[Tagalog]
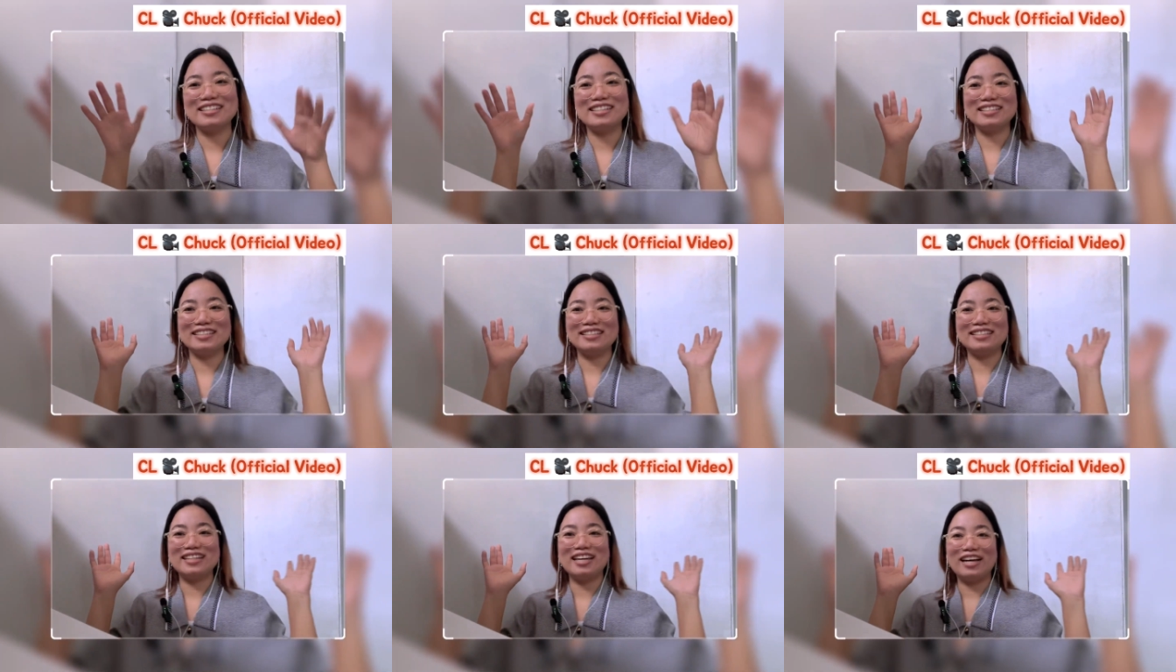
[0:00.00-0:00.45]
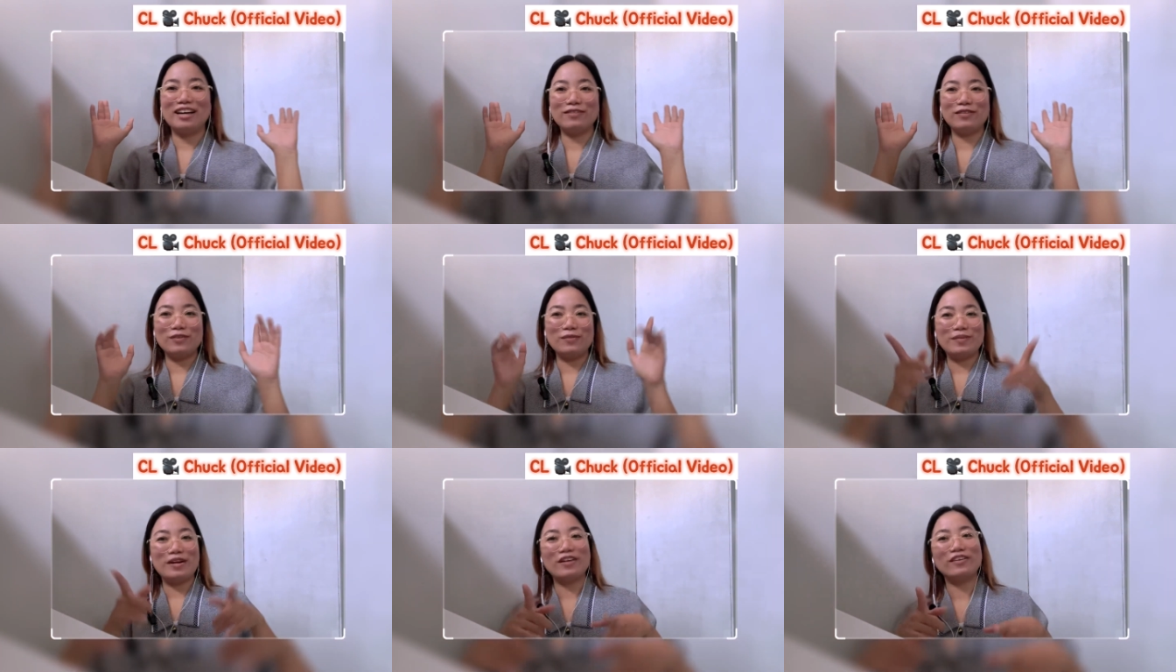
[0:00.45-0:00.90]
So, um,
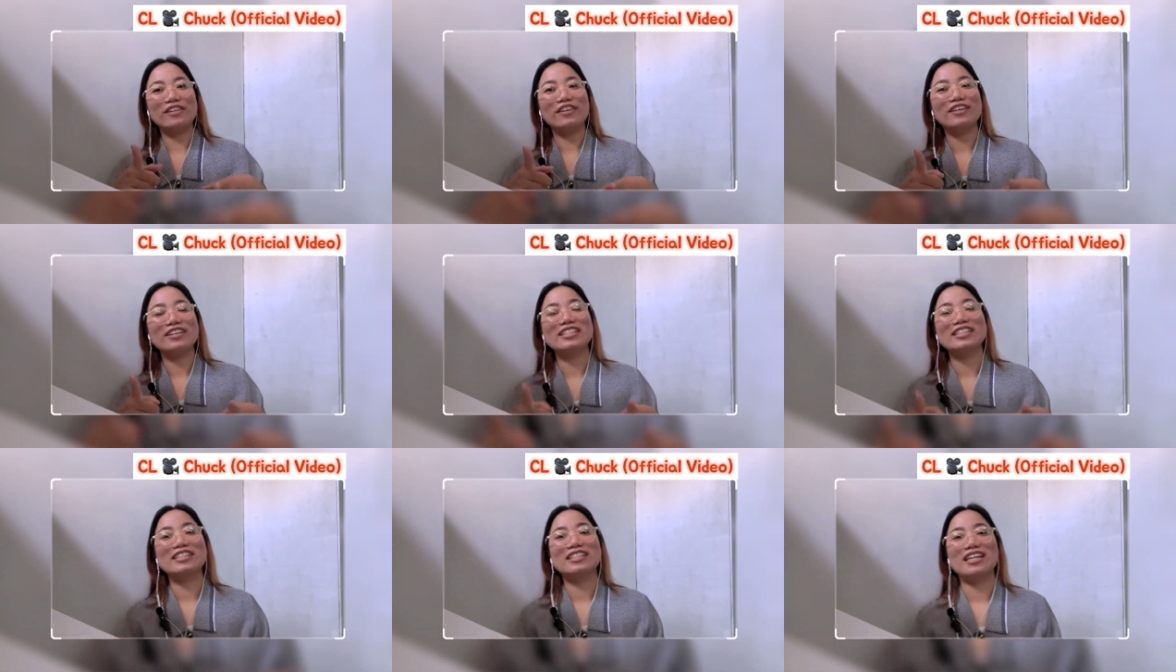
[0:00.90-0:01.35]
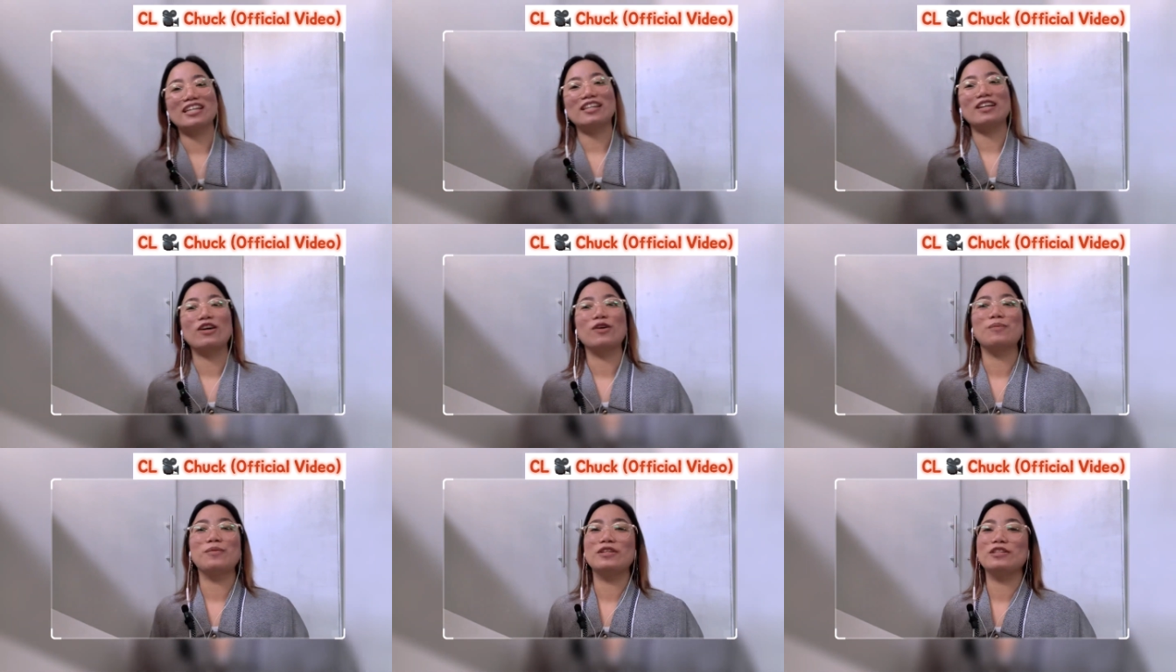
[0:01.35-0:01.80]
kung bago lang kayo sa channel
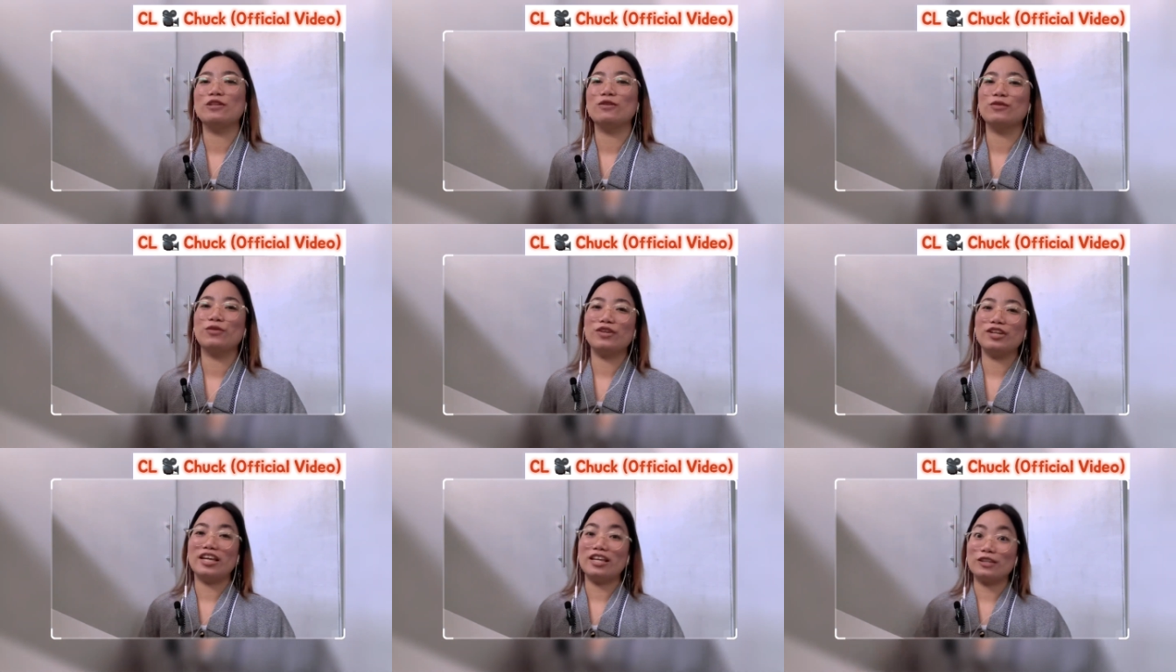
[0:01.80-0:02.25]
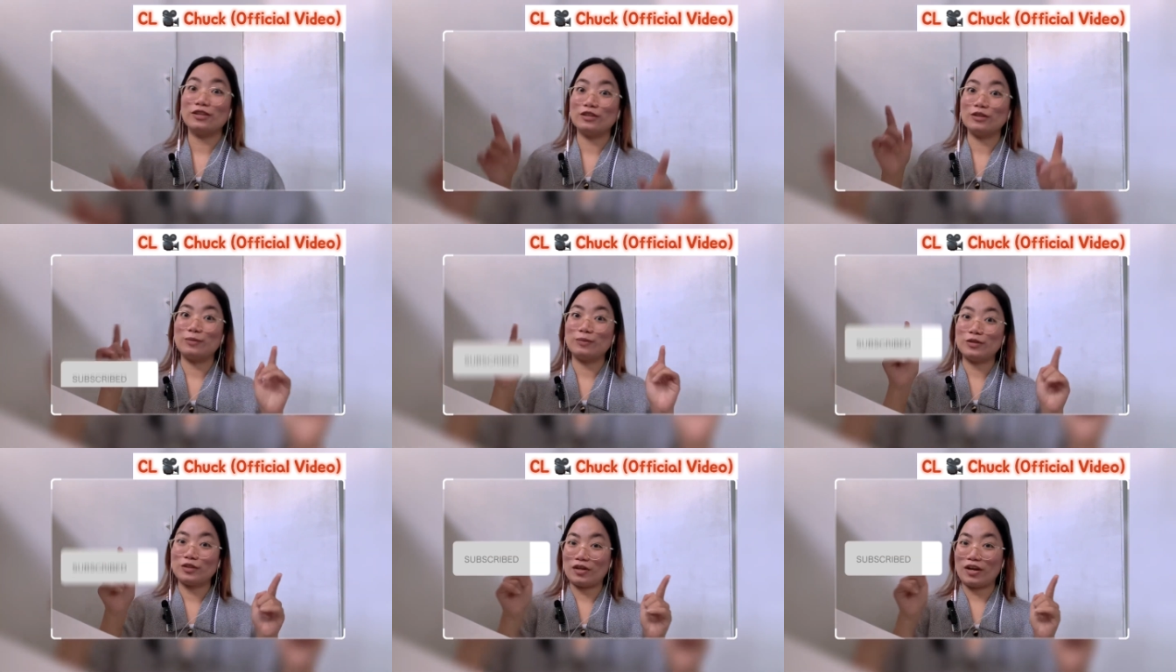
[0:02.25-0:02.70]
ko, please don't forget to
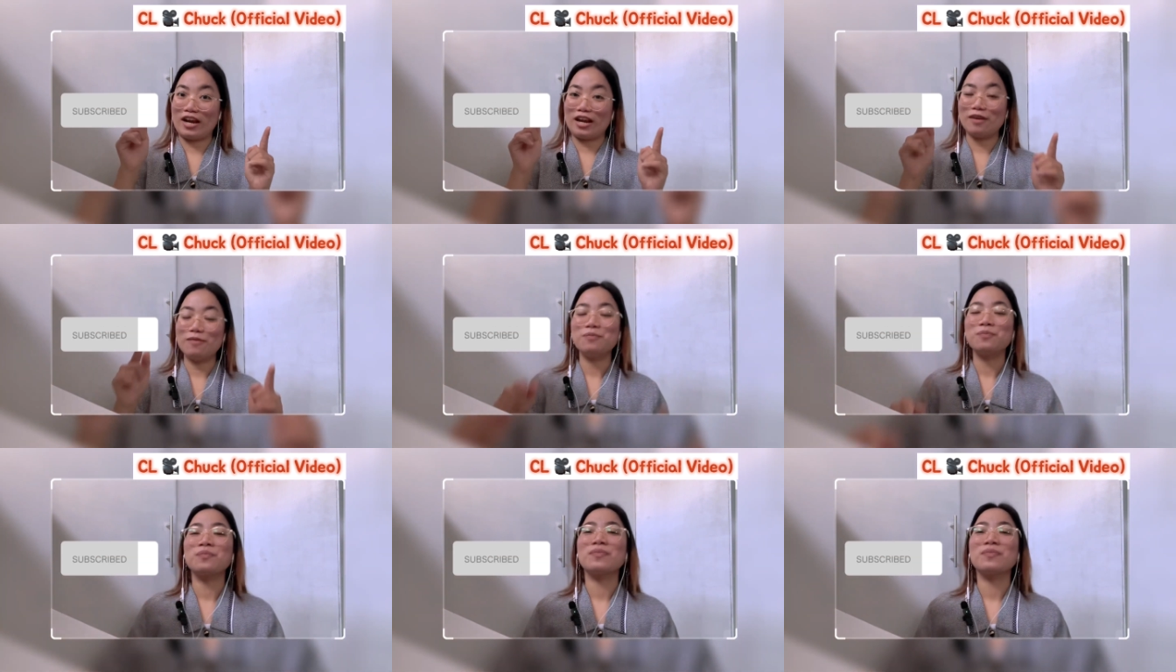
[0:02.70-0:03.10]
subscribe